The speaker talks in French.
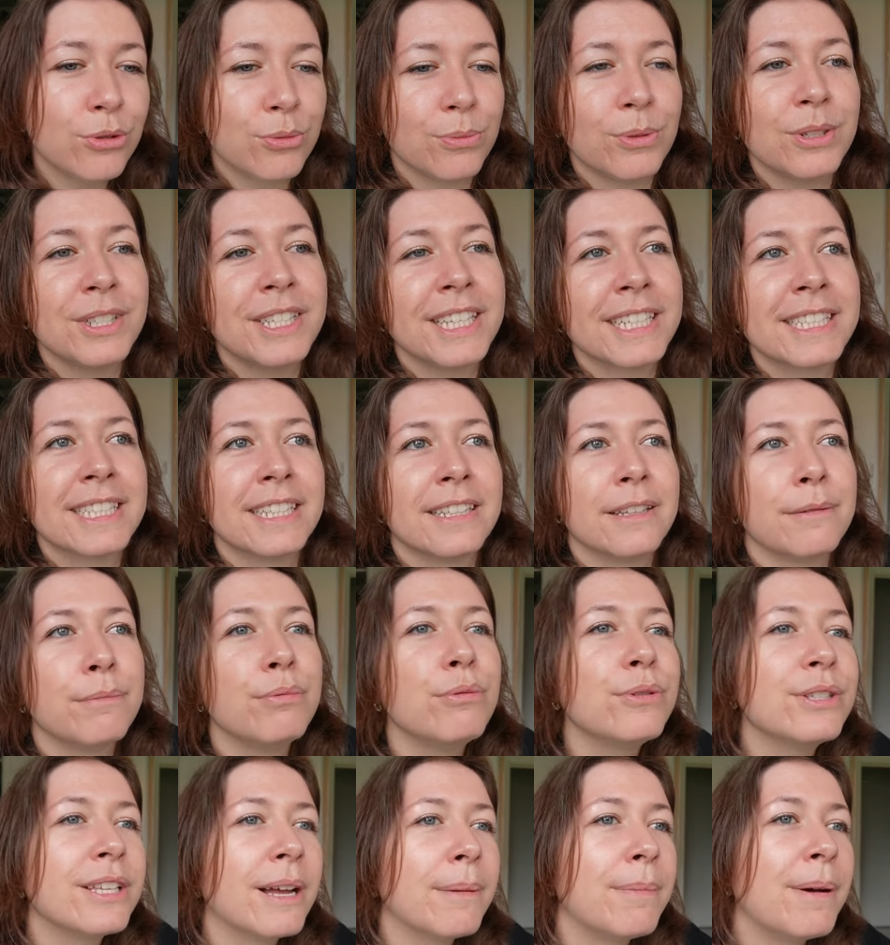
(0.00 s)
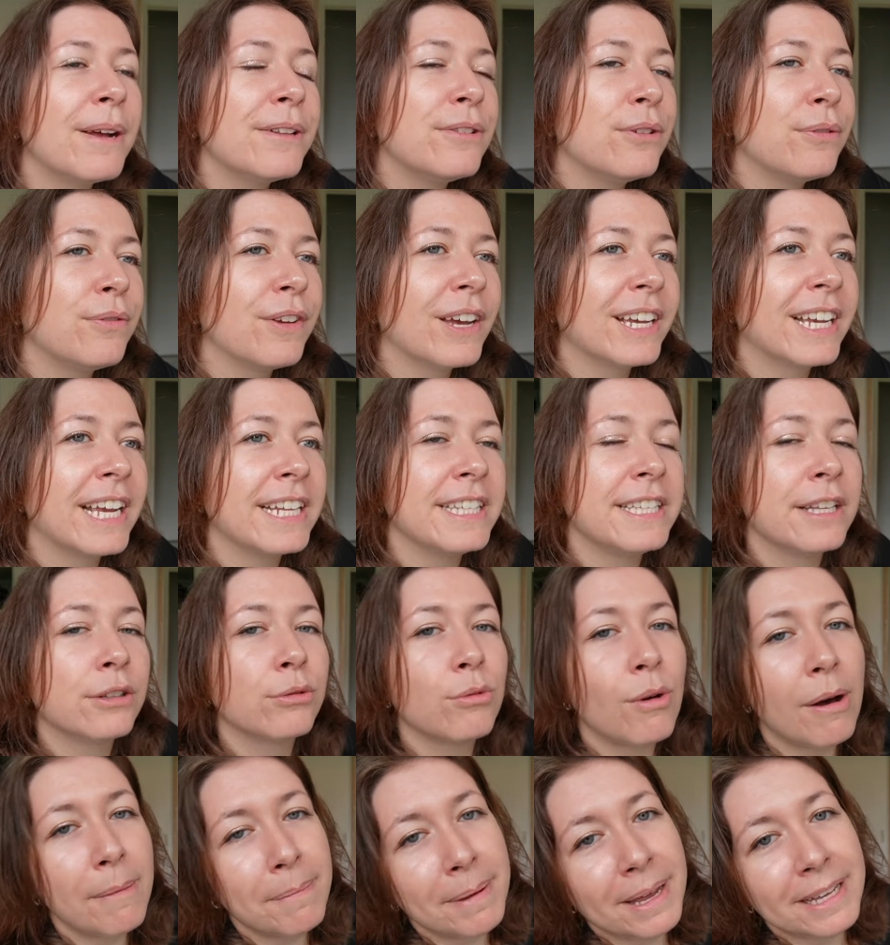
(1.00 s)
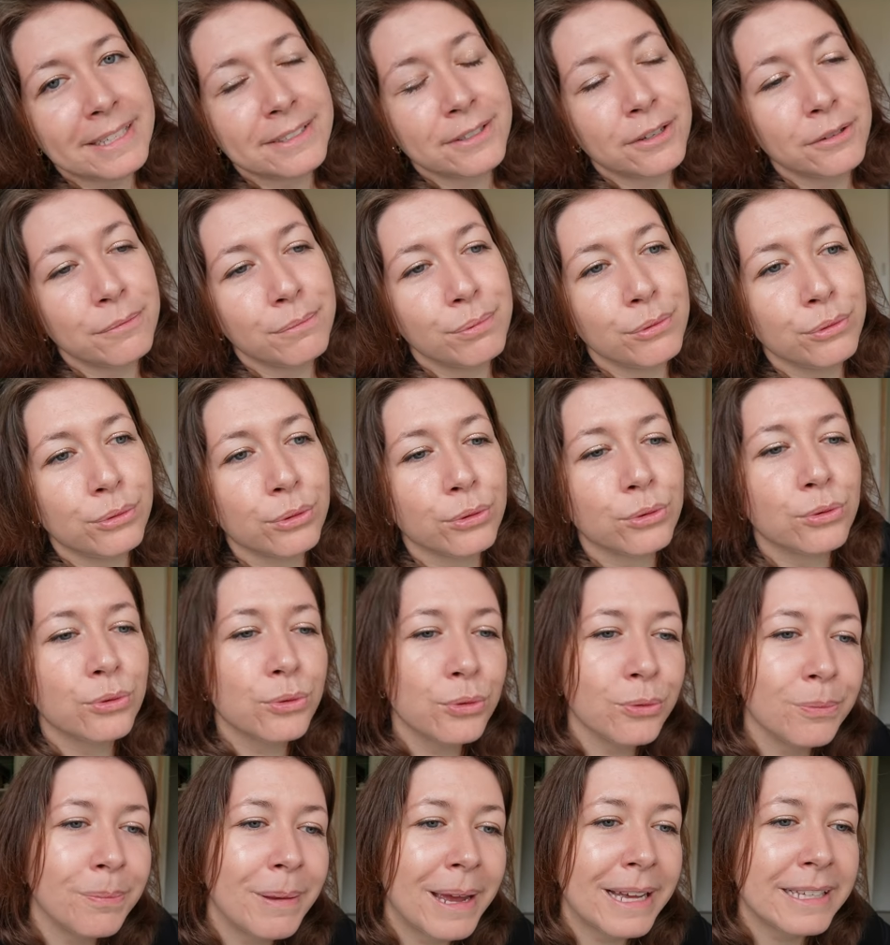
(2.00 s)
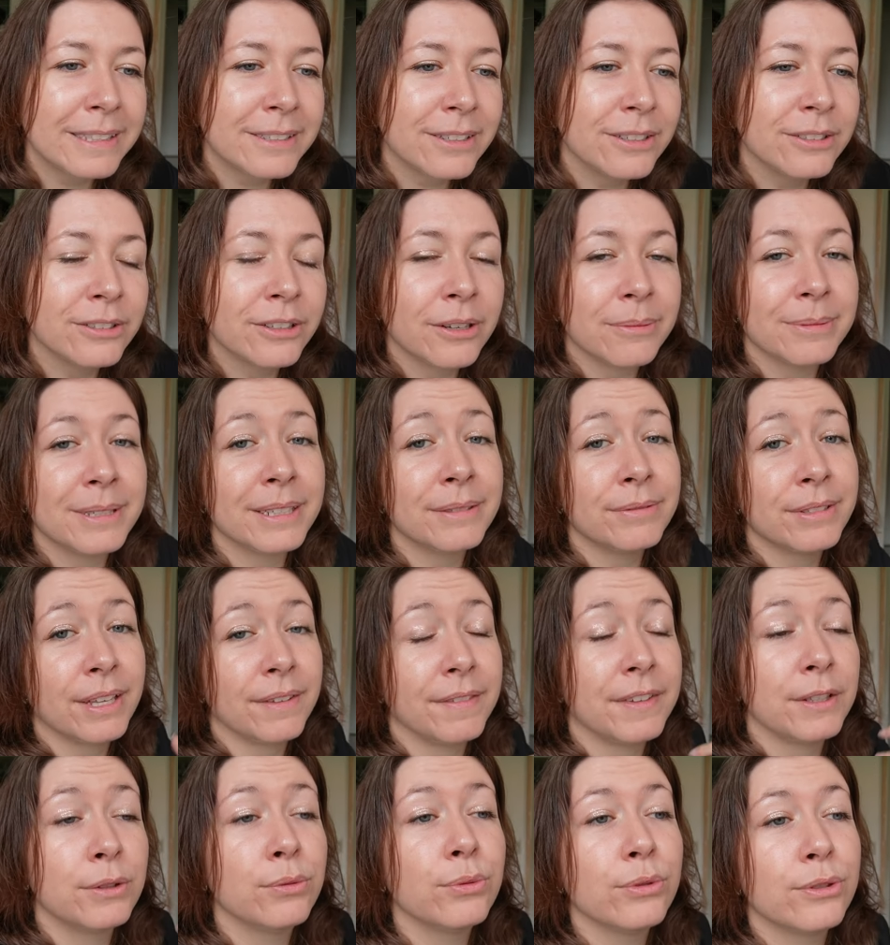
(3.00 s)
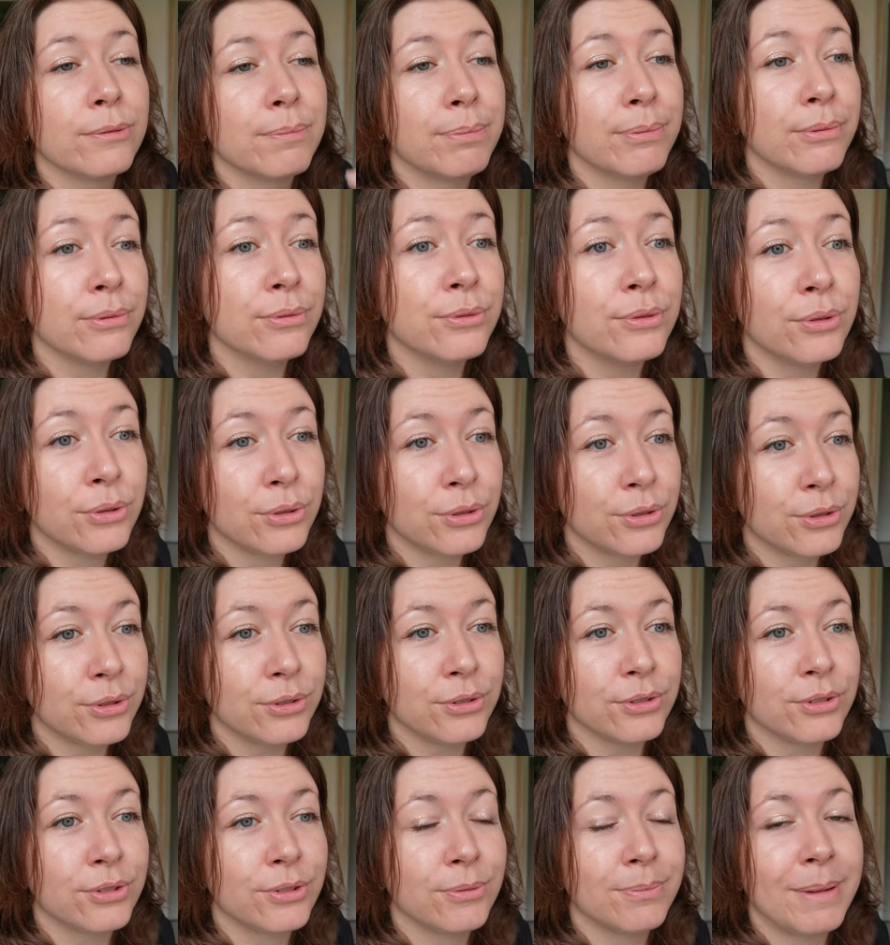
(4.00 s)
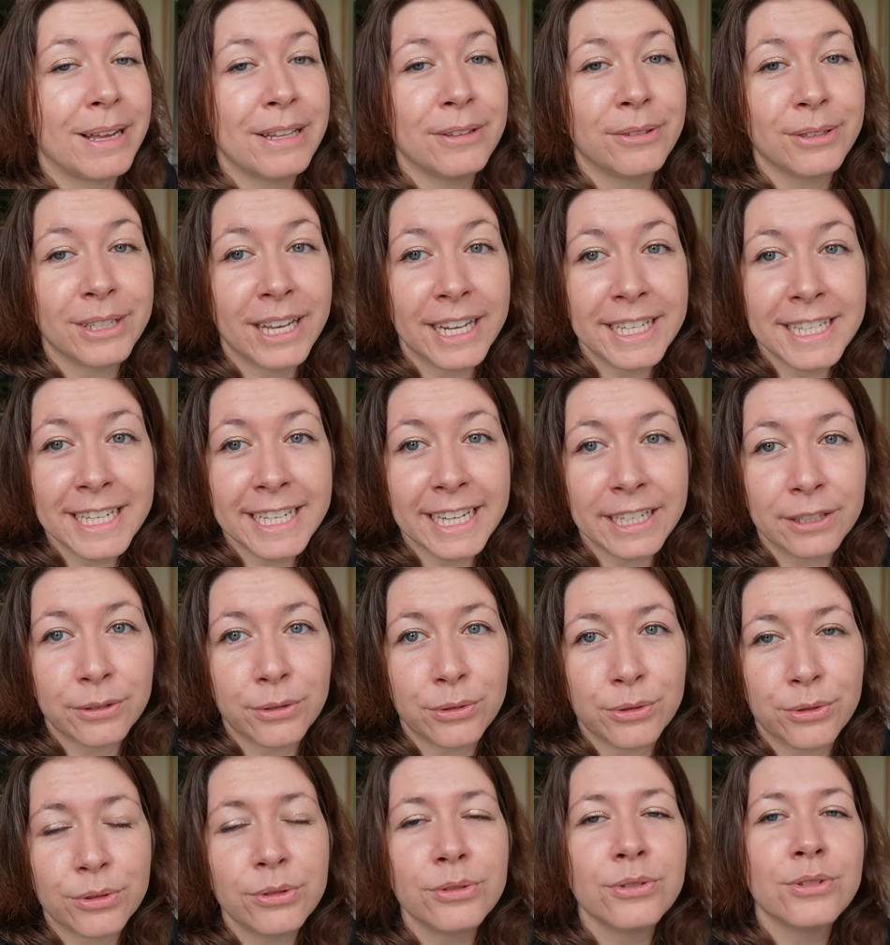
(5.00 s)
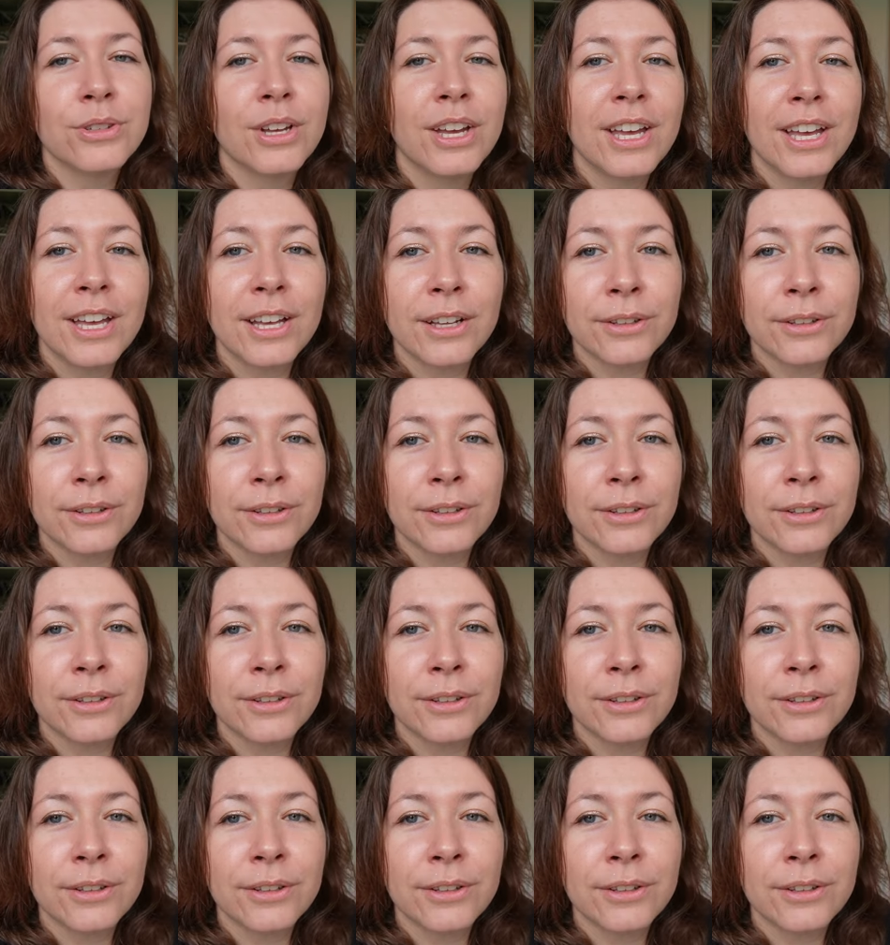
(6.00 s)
Je me disais que c'était plus sympa de faire gagner trois personnes plutôt qu'une personne, comme ça vous avez tous plus de chances bah, de gagner quelque chose.